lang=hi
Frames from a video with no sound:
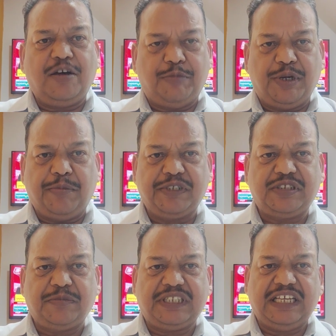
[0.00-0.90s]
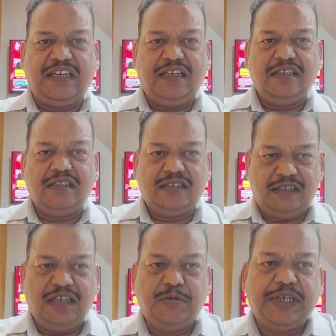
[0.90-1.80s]
हमें अवश्य बताएं
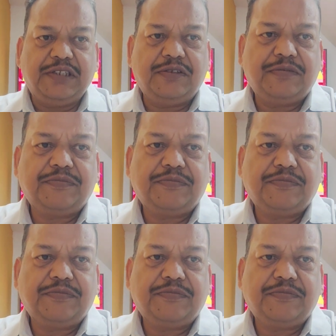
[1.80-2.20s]
धन्यवाद